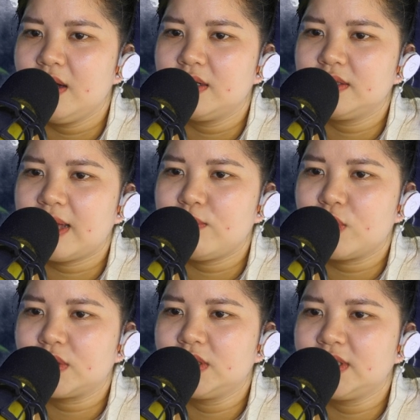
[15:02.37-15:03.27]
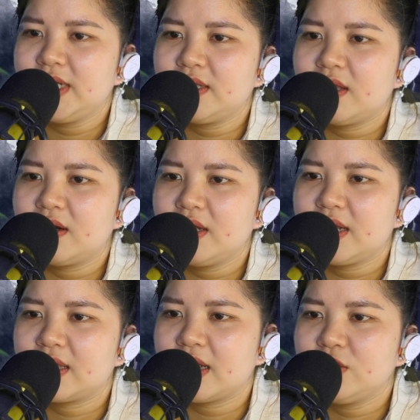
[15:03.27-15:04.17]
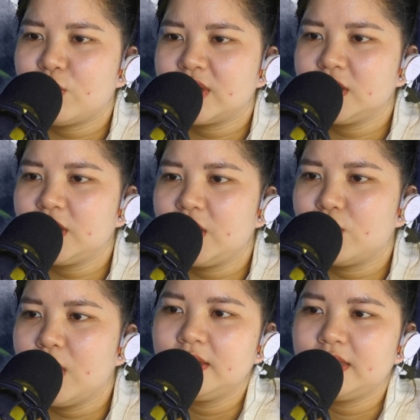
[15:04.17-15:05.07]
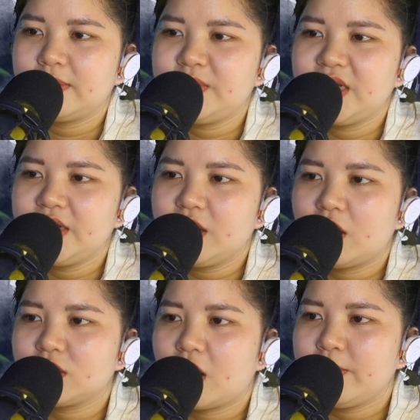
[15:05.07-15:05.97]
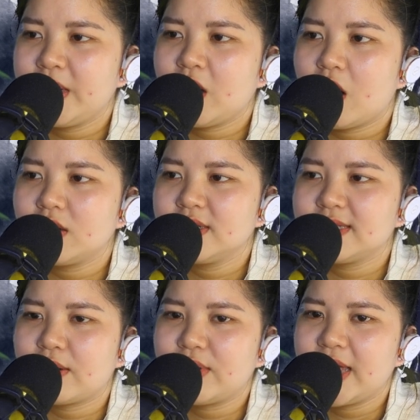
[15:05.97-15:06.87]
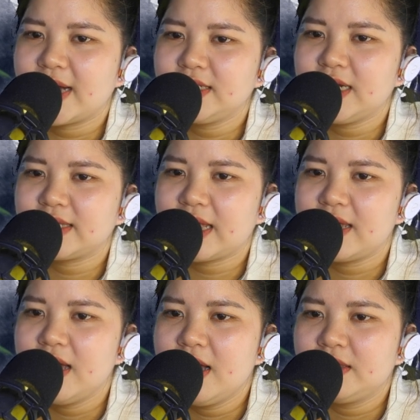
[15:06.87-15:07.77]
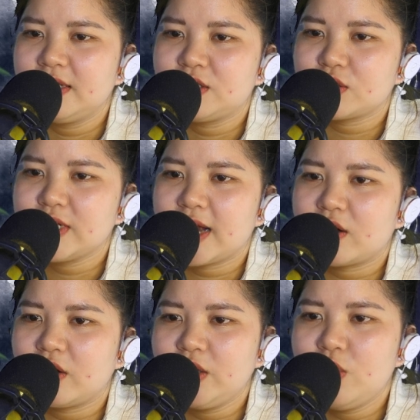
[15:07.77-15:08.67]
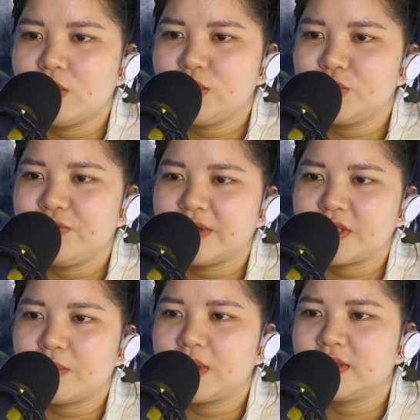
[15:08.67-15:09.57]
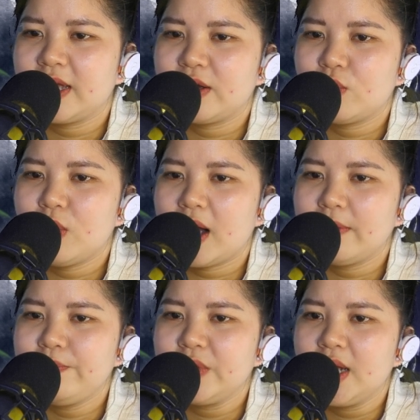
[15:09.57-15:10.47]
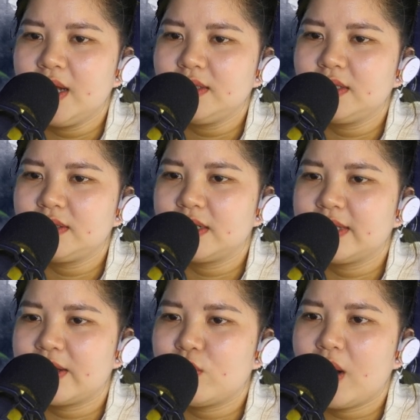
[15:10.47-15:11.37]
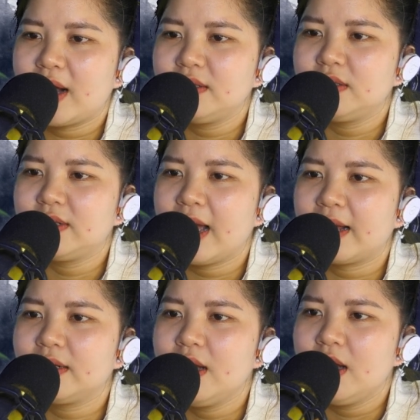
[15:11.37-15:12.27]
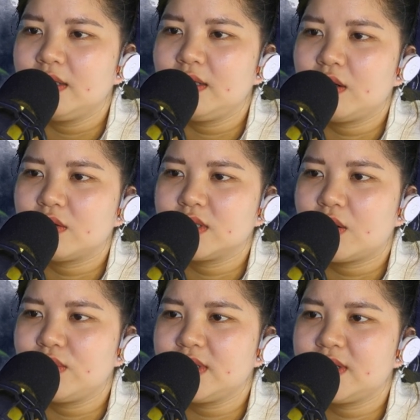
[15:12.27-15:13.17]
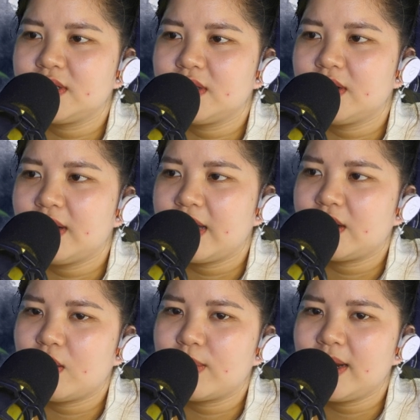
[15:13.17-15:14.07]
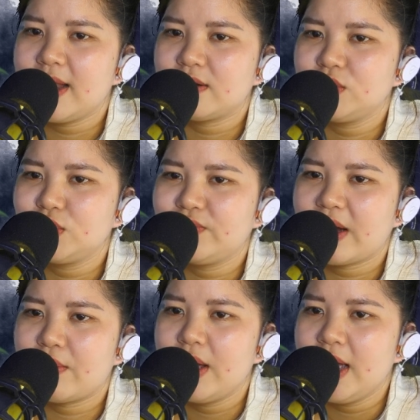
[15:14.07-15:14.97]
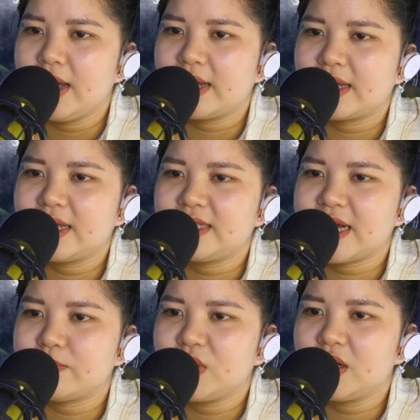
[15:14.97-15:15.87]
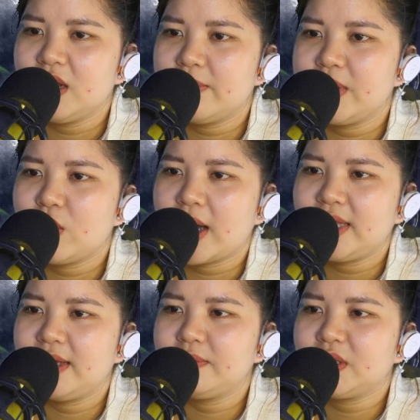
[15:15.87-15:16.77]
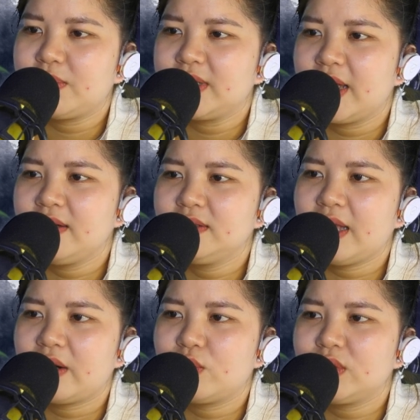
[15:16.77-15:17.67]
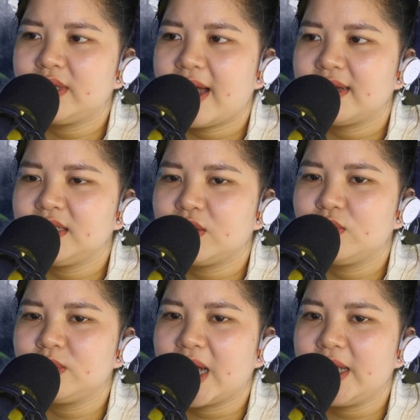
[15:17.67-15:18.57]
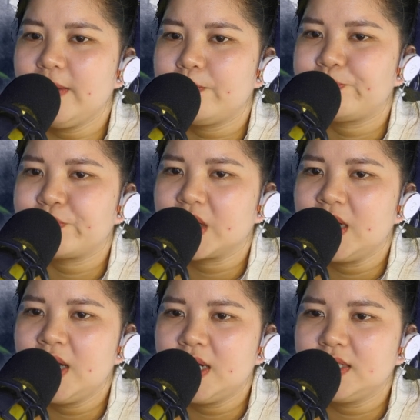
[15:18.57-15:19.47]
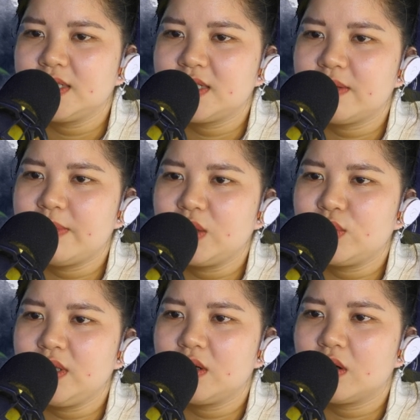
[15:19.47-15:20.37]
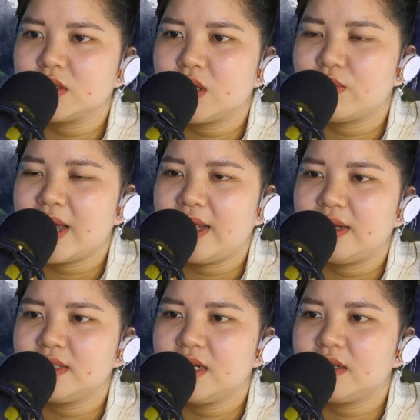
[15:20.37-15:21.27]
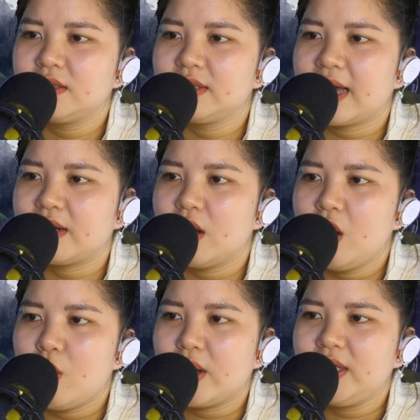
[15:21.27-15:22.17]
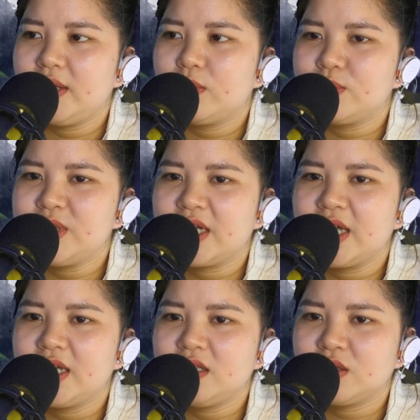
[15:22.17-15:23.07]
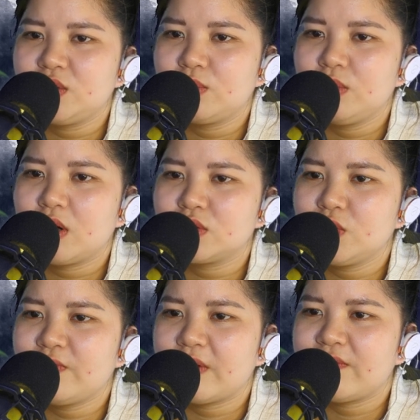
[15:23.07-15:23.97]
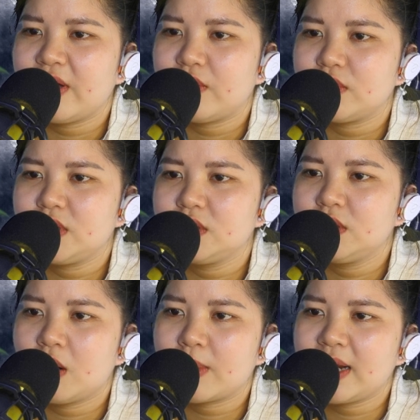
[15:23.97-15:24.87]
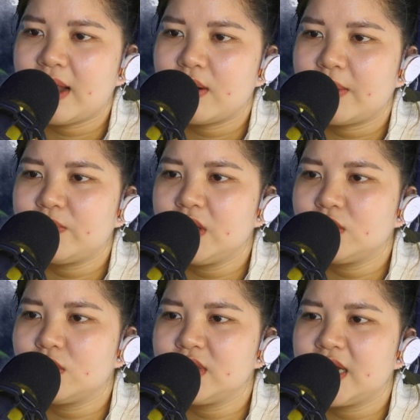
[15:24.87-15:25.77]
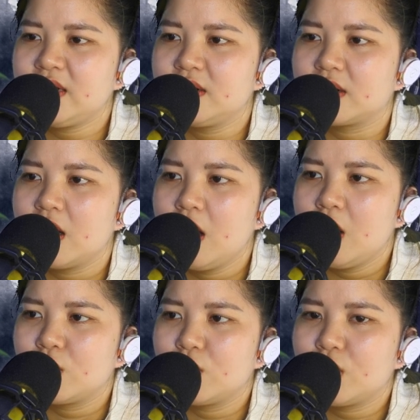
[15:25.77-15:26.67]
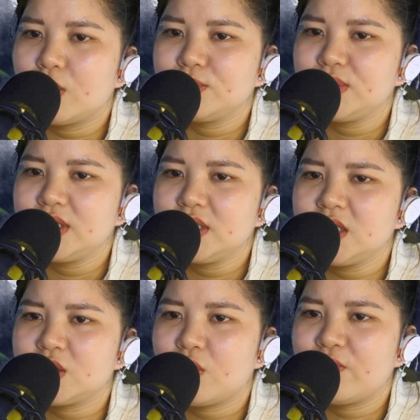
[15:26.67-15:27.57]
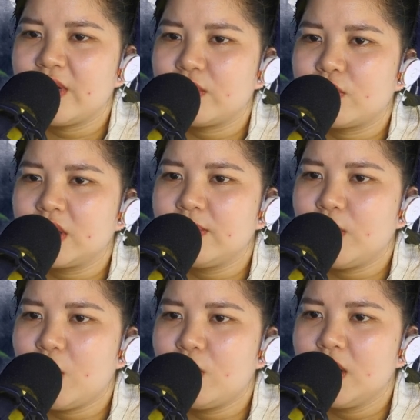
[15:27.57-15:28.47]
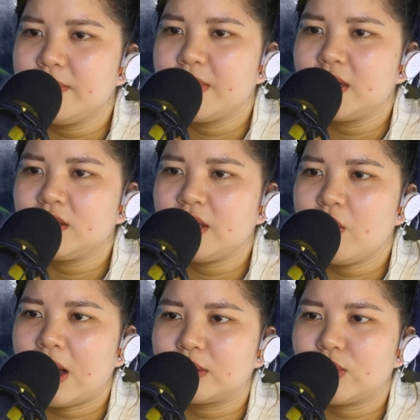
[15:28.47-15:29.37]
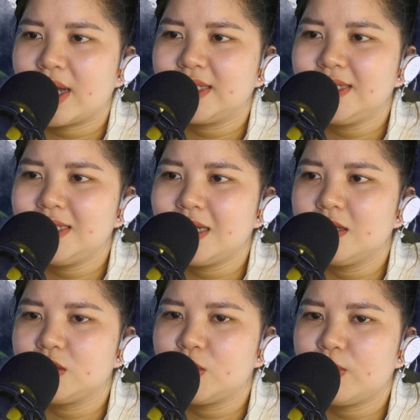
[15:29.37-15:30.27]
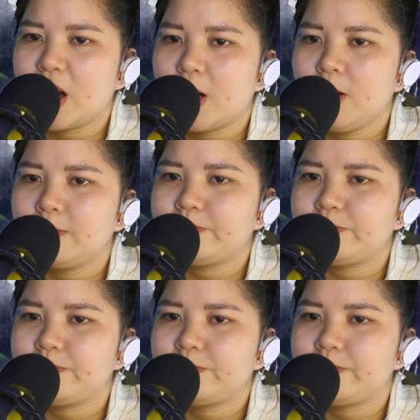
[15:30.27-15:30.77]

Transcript: Hứa Thanh một đường giết tới đã thấy qua rất nhiều, thậm chí còn có mấy con sau khi hắn ra tay thì rõ ràng có ý đồ chui vào trong cơ thể của hắn. Nhưng thân thể của hắn cường hãn, những con sâu như sợi tơ này không cách nào chui vào, ngay khi chạm tới là bị hỏa diễm trong cơ thể Hứa Thanh khuếch tán ra đốt cháy. Nhưng sinh mệnh của những con sâu này rất ương ngạnh, hỏa diễm cũng chỉ khiến cho chúng co rút vòng vẹo chứ không cách nào lập tức đốt chết được. Cuối cùng dưới sự thôn phệ của Kim Ô mới có thể hoàn toàn giết chết được chúng đó.